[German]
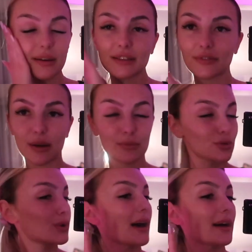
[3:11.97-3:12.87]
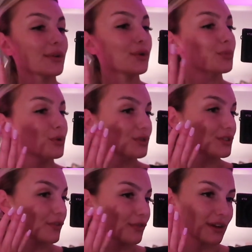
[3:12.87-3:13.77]
ich war im Solarium und
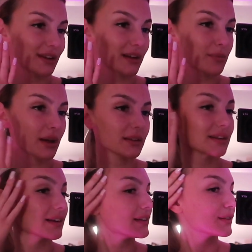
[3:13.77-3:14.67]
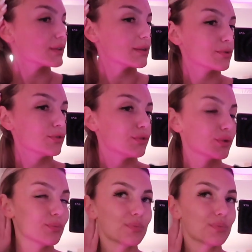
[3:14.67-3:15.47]
ich war Fingernägel machen, direkt nach der Prüfung.